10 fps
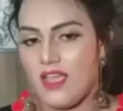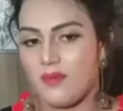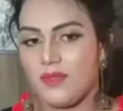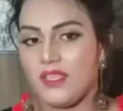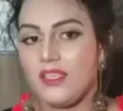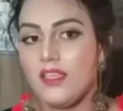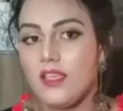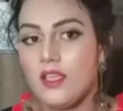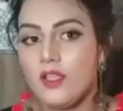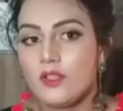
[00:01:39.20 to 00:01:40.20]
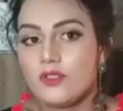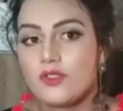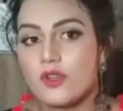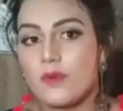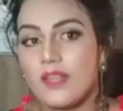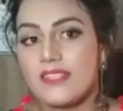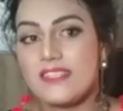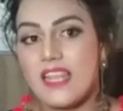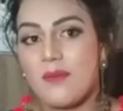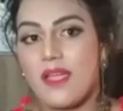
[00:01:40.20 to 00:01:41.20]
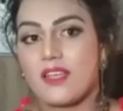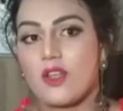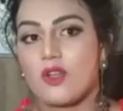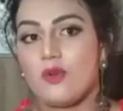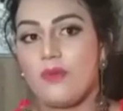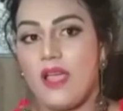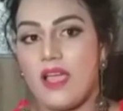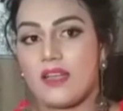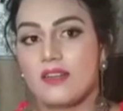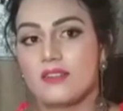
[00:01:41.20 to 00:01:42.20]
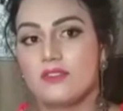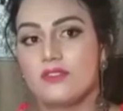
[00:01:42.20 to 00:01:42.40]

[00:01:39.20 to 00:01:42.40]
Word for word: আমি ছোটবেলায় ছিলাম একরকম আর